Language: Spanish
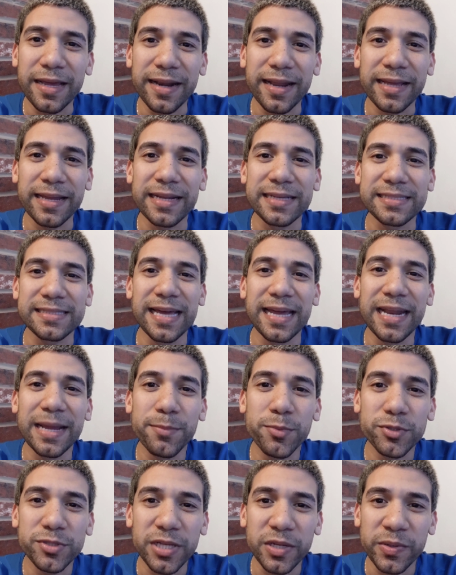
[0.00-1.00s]

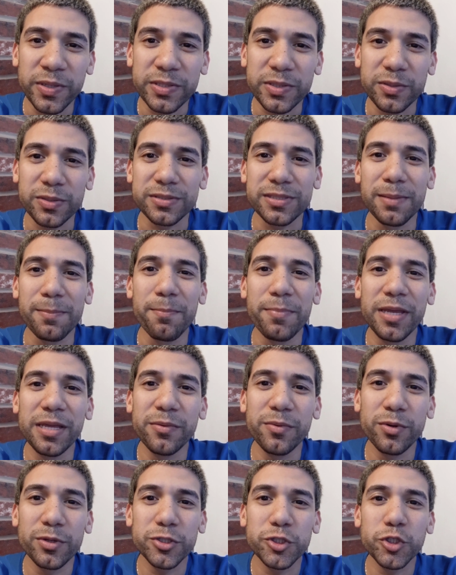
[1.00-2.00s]
regresaremos a nuestros en
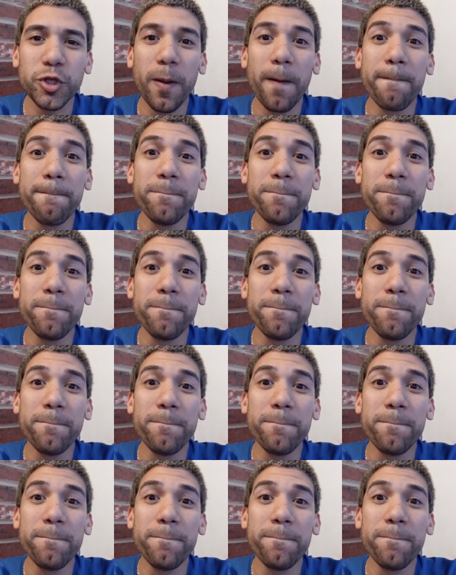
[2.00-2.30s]
vivos